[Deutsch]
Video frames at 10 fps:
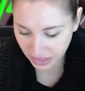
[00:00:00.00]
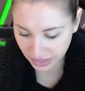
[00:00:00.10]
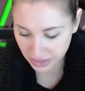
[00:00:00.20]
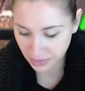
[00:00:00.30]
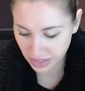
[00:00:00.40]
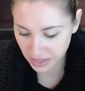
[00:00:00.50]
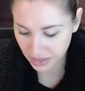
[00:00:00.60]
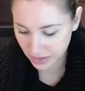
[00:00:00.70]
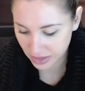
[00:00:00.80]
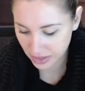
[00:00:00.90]
direkt
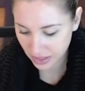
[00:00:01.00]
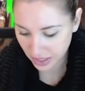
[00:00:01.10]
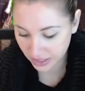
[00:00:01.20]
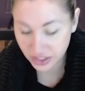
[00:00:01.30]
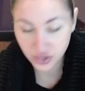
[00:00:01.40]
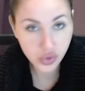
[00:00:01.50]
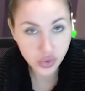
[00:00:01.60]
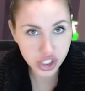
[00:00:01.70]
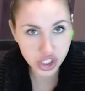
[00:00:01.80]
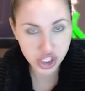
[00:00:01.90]
mal ein
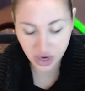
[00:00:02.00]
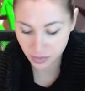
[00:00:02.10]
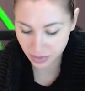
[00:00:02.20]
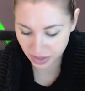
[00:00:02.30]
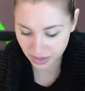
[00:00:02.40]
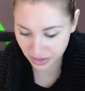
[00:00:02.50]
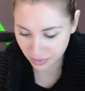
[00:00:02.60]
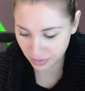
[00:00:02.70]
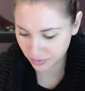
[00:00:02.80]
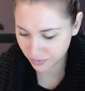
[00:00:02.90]
knusches Schaumbad
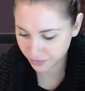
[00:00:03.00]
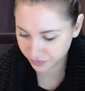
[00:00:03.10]
nehmen.